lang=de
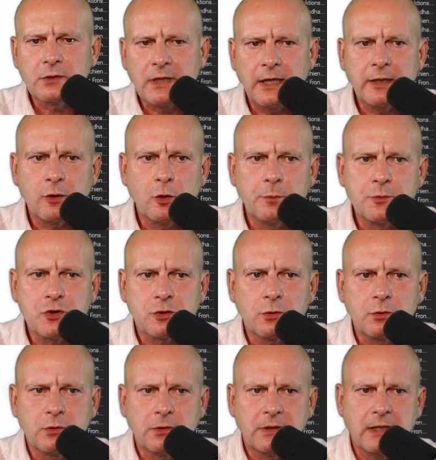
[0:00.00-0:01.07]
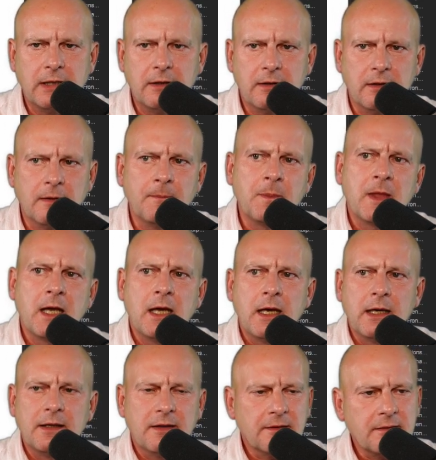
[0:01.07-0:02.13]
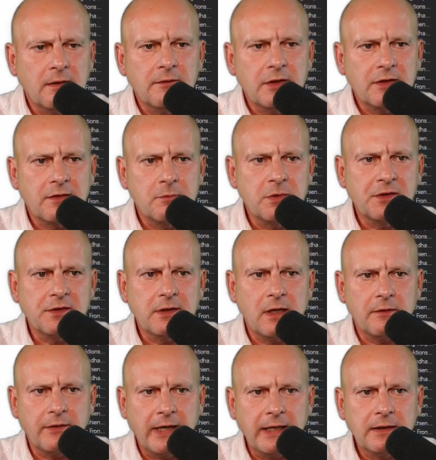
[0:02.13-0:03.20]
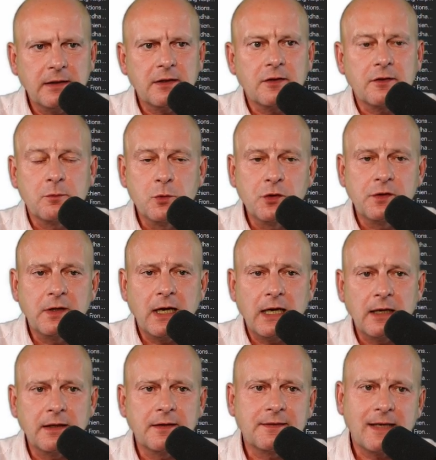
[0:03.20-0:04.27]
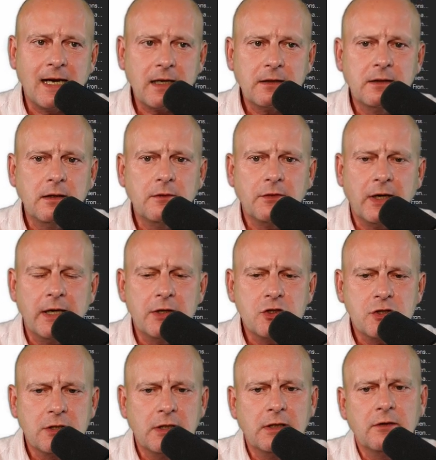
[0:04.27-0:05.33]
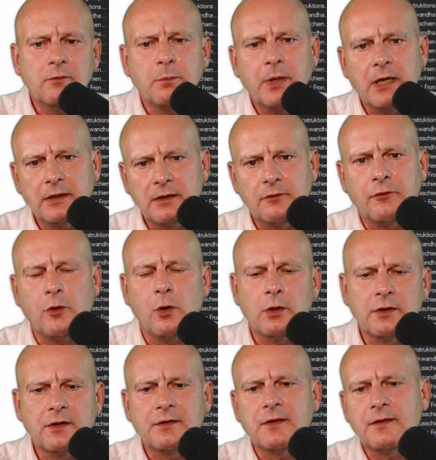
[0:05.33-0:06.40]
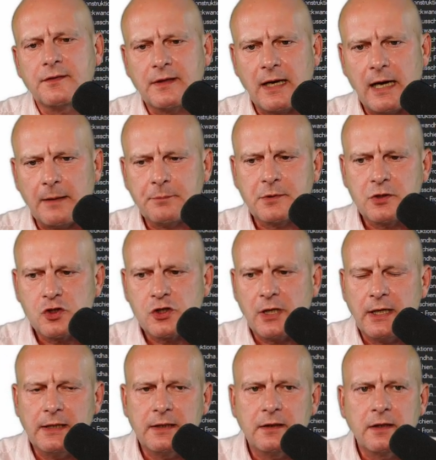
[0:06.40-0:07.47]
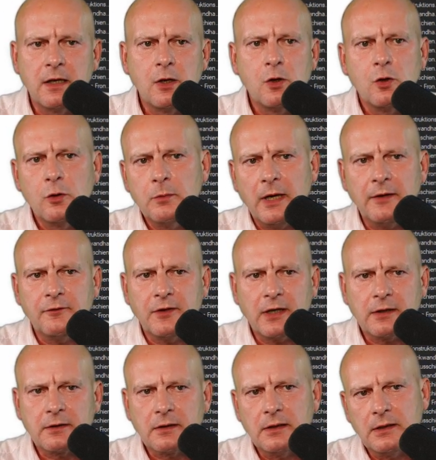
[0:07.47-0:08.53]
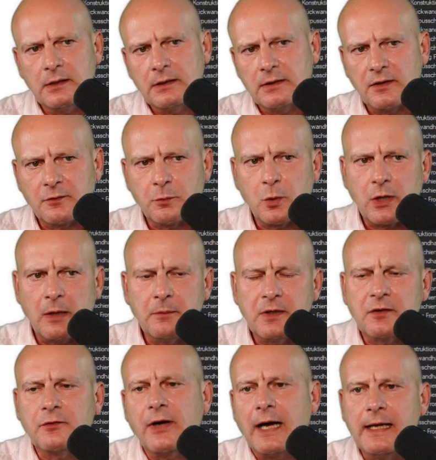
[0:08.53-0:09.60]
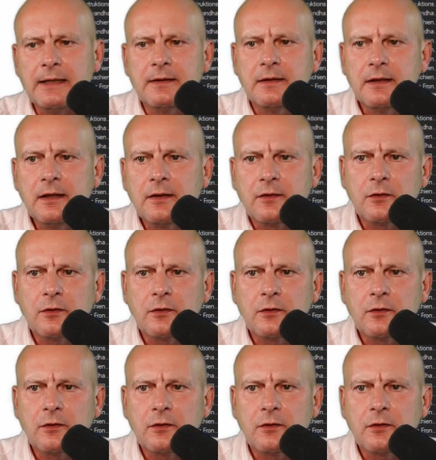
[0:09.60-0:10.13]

und keine Gruppenstruktur dahinter. Das haben wir jetzt ein bisschen erweitert. Das müsst ihr allerdings aktiv einstellen. Per Default ist es abgeschaltet, um einfach äh, das Programm, das Verhalten nicht